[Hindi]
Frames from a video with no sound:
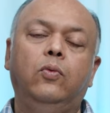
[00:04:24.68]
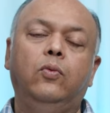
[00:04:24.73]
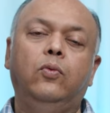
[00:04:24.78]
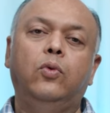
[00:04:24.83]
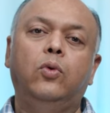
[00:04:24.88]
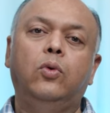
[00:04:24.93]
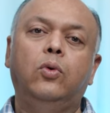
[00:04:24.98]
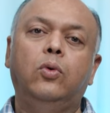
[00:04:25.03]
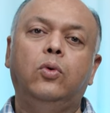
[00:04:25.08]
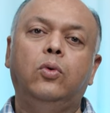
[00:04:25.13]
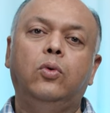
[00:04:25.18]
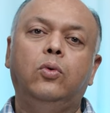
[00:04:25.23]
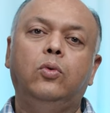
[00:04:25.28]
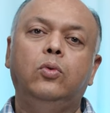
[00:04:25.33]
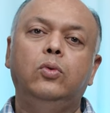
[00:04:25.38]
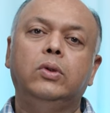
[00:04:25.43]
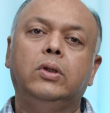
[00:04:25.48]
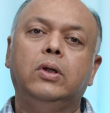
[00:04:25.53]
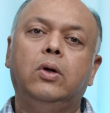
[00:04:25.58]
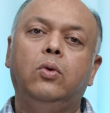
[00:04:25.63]
वो
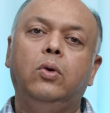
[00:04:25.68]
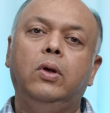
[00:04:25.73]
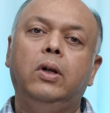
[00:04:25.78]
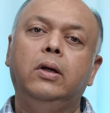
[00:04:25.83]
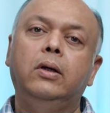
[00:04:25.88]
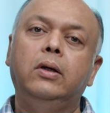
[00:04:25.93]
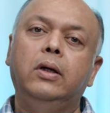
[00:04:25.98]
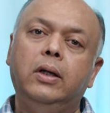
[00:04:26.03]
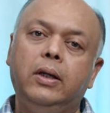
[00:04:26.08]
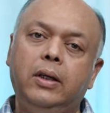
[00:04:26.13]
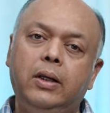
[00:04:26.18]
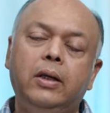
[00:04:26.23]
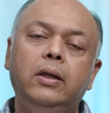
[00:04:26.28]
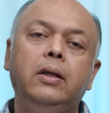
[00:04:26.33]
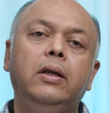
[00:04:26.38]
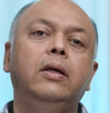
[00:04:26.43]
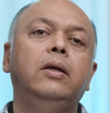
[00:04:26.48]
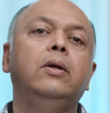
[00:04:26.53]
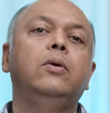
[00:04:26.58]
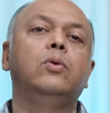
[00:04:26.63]
उनका उल्लंघन ही
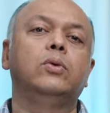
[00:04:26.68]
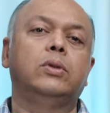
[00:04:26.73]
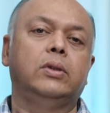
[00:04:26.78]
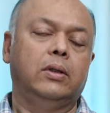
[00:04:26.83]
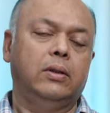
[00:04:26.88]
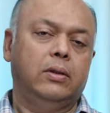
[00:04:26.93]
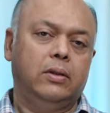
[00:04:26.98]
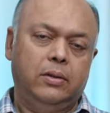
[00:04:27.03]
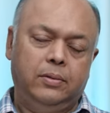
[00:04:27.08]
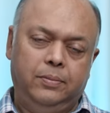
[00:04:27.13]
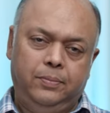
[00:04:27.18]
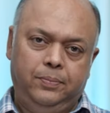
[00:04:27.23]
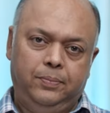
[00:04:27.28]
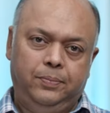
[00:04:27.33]
नहीं हो सकता